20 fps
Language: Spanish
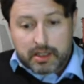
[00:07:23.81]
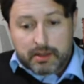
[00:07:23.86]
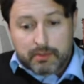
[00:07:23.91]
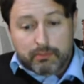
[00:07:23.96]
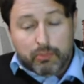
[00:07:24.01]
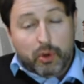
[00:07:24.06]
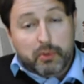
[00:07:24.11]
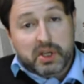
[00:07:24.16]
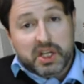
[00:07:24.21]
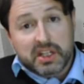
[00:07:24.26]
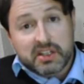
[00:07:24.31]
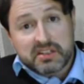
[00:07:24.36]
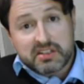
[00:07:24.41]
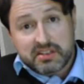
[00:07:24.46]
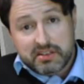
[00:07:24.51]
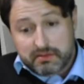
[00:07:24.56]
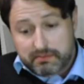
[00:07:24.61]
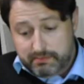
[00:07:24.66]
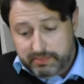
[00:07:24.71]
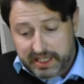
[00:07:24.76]

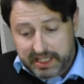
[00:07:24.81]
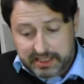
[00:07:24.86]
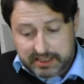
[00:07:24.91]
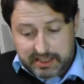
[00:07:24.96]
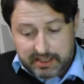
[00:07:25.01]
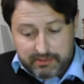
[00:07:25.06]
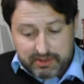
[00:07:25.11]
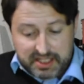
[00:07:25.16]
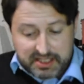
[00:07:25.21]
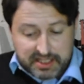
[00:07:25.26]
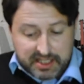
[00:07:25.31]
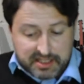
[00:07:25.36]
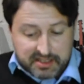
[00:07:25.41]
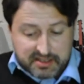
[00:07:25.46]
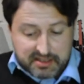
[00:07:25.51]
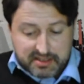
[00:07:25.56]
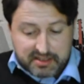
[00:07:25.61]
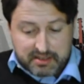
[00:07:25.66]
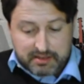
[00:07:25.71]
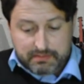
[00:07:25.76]
móviles, para
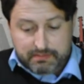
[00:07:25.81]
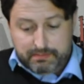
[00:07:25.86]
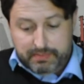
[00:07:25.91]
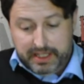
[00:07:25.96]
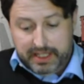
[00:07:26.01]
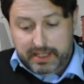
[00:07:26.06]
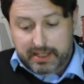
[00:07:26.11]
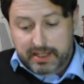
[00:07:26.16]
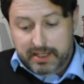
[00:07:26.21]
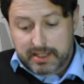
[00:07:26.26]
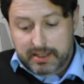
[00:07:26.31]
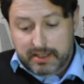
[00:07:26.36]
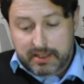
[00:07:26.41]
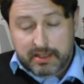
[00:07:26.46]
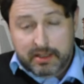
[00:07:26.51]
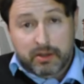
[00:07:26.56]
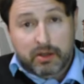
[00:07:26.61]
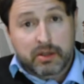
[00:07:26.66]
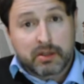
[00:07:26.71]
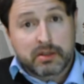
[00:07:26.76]
tabletas,
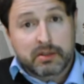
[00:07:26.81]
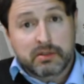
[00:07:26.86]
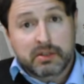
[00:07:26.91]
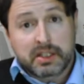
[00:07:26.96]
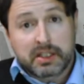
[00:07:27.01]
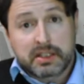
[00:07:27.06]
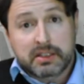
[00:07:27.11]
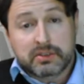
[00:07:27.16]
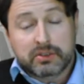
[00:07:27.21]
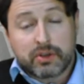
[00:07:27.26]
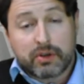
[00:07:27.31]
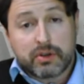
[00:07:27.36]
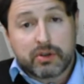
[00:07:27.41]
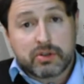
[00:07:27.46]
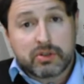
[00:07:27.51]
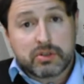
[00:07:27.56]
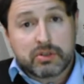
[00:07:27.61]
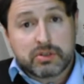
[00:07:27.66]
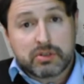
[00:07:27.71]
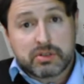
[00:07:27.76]
para
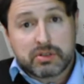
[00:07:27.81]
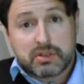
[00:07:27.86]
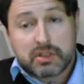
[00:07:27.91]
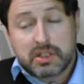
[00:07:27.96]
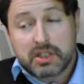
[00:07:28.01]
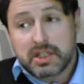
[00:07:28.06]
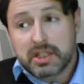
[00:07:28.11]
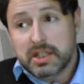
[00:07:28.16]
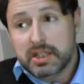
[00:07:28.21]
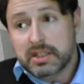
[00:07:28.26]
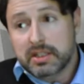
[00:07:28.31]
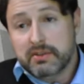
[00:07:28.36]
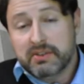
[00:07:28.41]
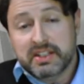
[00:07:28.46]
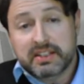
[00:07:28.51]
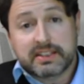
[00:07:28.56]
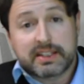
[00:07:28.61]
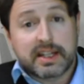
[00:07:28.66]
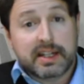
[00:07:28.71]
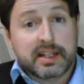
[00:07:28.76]
entornos eh, de
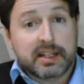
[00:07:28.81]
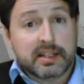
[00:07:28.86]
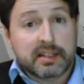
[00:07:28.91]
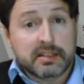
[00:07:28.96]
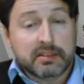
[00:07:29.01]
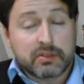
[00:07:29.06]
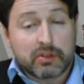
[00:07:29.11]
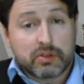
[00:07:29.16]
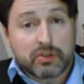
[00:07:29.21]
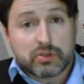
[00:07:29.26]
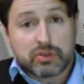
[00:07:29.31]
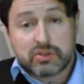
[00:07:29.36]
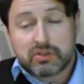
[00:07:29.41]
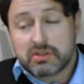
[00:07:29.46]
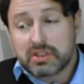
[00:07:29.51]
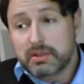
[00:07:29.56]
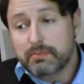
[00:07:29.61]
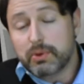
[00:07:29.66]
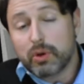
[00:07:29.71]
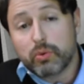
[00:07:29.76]
ventana, entornos
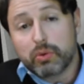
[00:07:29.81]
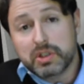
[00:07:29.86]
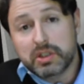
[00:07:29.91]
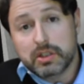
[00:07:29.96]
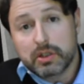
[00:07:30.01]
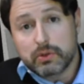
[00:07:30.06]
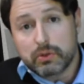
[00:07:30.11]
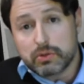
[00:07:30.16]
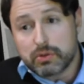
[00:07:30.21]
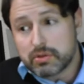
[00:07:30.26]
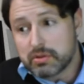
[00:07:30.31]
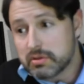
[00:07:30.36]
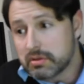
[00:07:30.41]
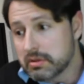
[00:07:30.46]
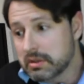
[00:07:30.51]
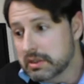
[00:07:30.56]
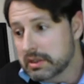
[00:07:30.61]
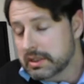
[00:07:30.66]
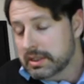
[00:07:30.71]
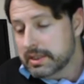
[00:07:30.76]
tipo Windows.
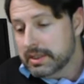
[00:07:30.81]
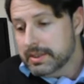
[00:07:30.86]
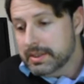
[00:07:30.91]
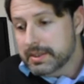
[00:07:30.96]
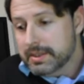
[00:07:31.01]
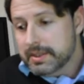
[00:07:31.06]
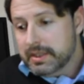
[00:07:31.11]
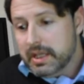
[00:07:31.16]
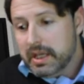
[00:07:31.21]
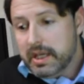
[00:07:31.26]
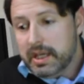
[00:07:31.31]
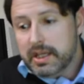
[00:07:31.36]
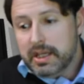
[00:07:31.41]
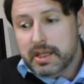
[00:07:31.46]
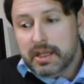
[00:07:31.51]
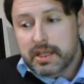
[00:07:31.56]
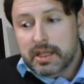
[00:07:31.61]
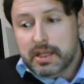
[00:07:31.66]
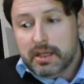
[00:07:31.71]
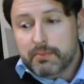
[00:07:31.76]

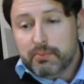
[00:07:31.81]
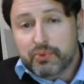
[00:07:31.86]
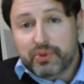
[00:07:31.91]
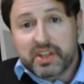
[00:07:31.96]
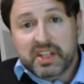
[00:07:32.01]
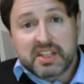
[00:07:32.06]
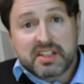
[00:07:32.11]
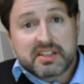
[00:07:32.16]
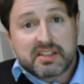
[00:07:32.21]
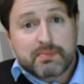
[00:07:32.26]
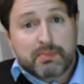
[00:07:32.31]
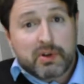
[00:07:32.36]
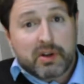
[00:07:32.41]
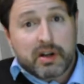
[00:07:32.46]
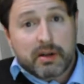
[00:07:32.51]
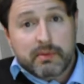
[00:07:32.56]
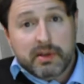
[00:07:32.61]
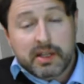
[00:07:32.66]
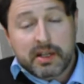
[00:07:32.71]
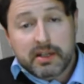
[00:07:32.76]
puedes
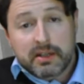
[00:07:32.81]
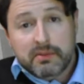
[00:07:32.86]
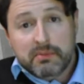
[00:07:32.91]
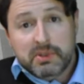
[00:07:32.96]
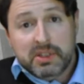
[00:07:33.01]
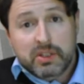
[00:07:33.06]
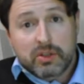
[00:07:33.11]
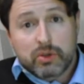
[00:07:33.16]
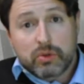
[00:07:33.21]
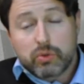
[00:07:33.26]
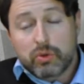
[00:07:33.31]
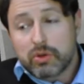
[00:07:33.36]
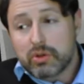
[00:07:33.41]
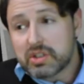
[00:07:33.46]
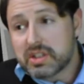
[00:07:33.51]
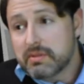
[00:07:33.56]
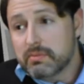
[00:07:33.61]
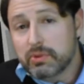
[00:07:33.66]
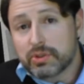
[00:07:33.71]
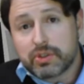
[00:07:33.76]
programar
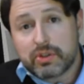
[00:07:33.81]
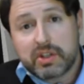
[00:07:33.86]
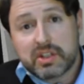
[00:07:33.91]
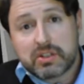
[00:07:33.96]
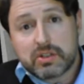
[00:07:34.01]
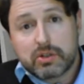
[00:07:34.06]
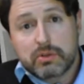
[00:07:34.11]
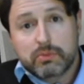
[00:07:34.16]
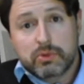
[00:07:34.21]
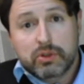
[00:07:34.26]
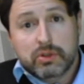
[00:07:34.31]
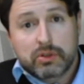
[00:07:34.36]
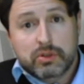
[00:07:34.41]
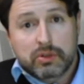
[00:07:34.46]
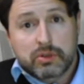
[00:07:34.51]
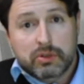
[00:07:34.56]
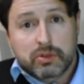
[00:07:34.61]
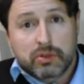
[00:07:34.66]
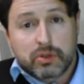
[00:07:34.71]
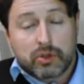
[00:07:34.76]
videojuegos en motores
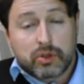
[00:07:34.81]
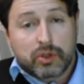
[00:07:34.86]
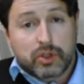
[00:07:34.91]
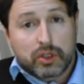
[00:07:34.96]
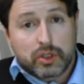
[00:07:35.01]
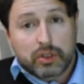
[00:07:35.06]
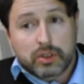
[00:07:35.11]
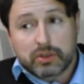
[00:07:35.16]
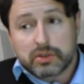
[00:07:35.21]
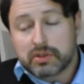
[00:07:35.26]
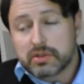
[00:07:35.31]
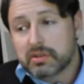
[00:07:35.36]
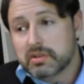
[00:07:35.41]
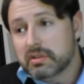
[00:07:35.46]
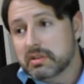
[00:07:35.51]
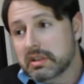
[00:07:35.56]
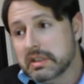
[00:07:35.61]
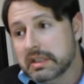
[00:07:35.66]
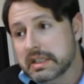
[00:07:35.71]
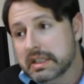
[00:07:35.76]
como Godot,
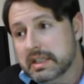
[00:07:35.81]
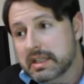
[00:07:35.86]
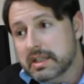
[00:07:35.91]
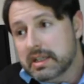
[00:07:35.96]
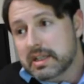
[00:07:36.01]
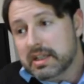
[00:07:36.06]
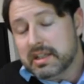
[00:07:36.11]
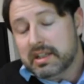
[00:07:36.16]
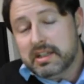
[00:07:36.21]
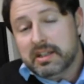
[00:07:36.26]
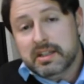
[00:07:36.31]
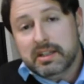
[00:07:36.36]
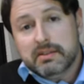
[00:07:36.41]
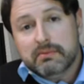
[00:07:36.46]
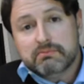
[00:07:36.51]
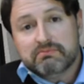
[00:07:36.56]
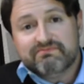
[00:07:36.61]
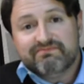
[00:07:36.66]
eh,